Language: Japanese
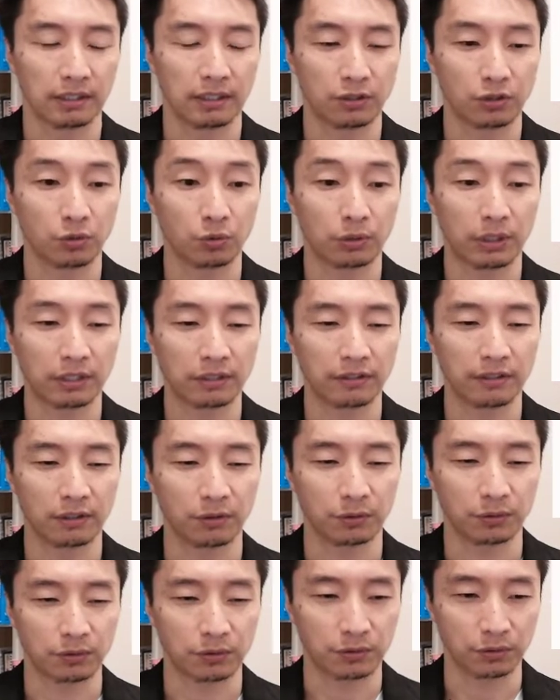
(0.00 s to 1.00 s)
紹介
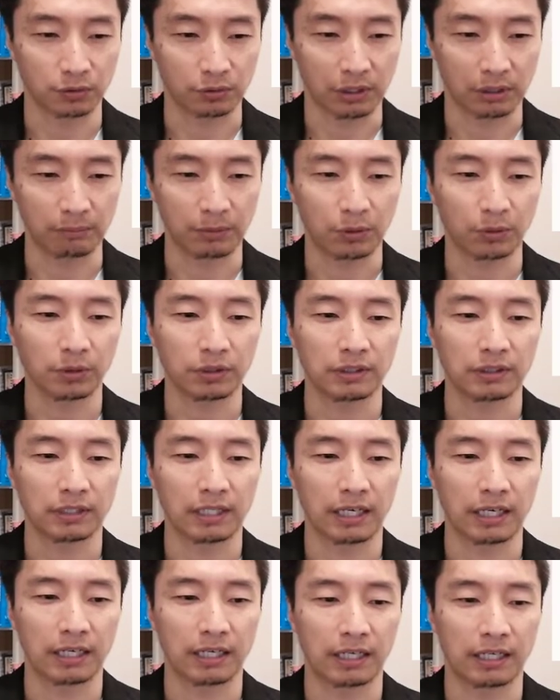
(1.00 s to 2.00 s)
ツールを作るとか、まあ、こういっ
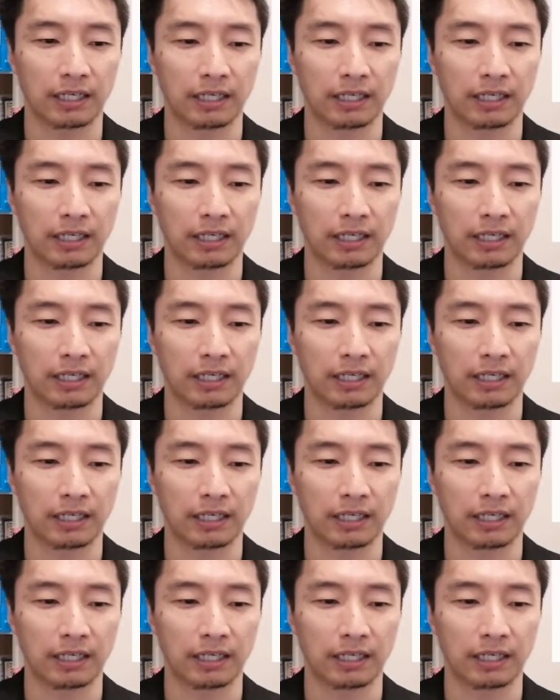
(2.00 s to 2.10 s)
た